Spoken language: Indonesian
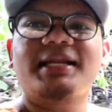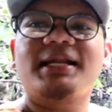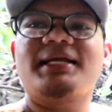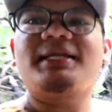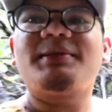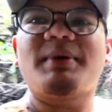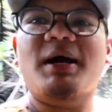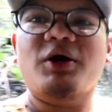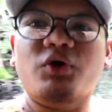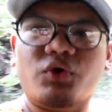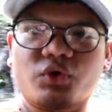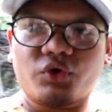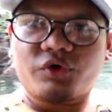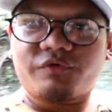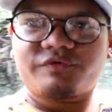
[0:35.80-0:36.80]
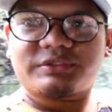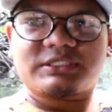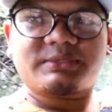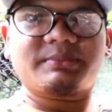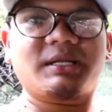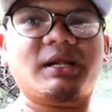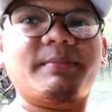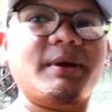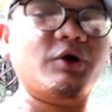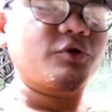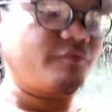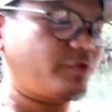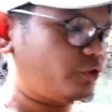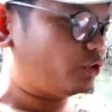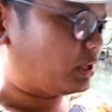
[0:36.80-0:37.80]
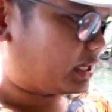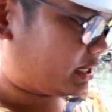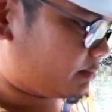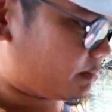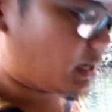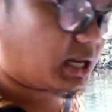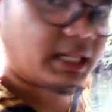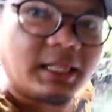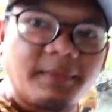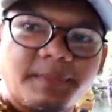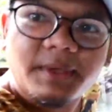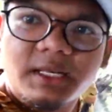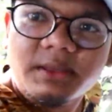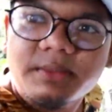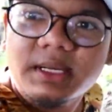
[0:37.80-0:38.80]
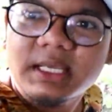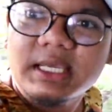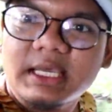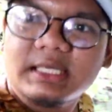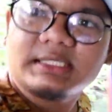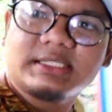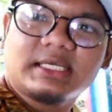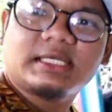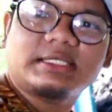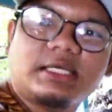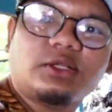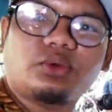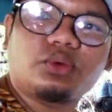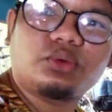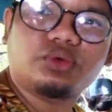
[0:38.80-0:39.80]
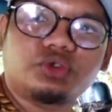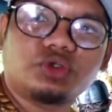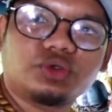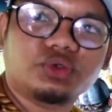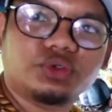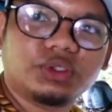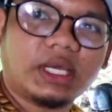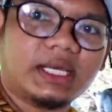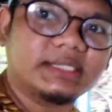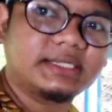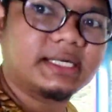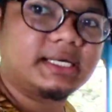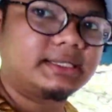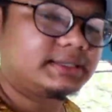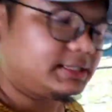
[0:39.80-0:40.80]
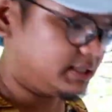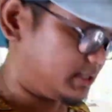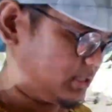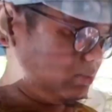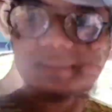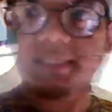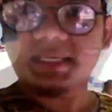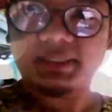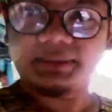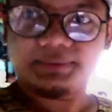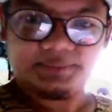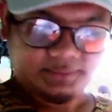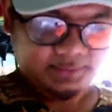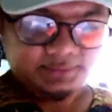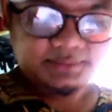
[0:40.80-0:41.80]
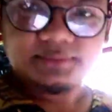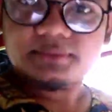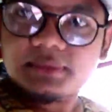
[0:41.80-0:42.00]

ini lagi di mangrove. Sebenarnya mangrove itu keren banget, tapi ini bagian salah satu ujungnya aja. Jadi kita bakal coba.